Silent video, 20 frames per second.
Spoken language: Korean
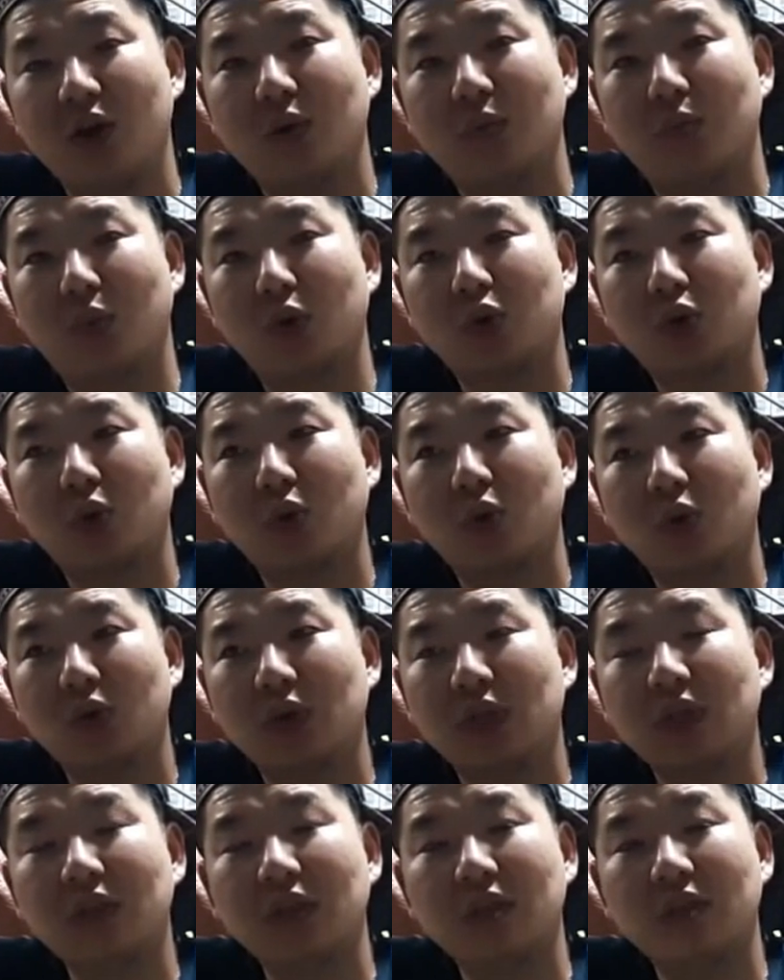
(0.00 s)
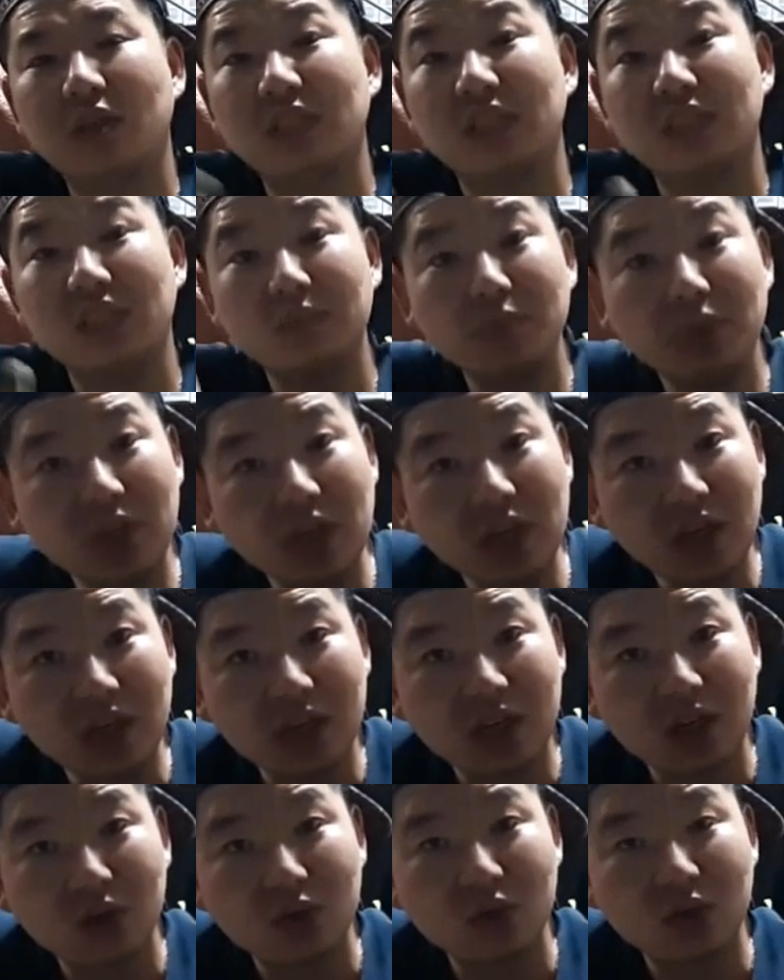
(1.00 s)
보통 흔히들
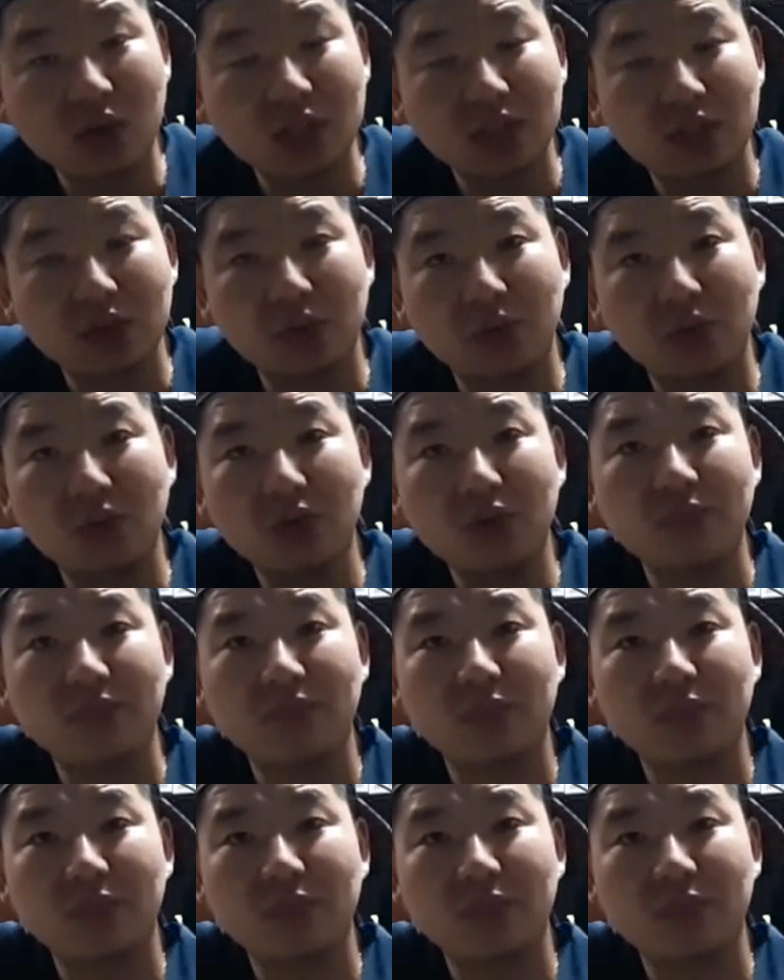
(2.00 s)
스프링이라고도 하시고